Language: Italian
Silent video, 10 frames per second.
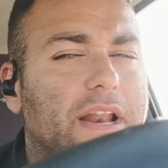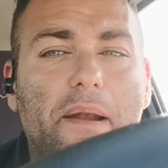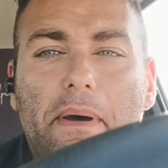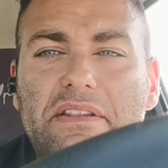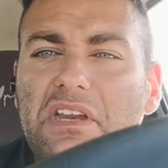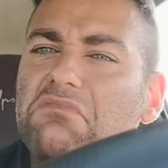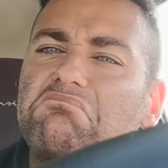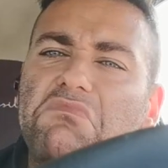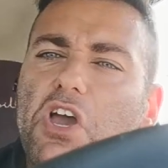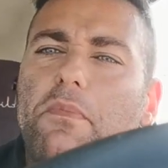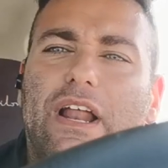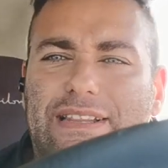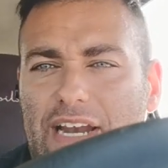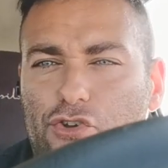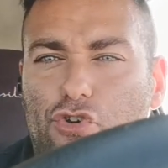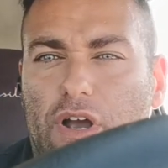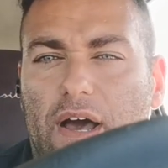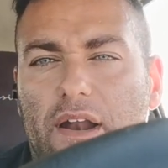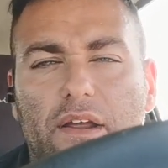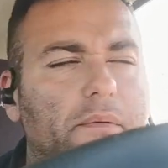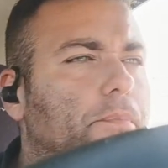il Real Madrid, io me l'andrei a giocare.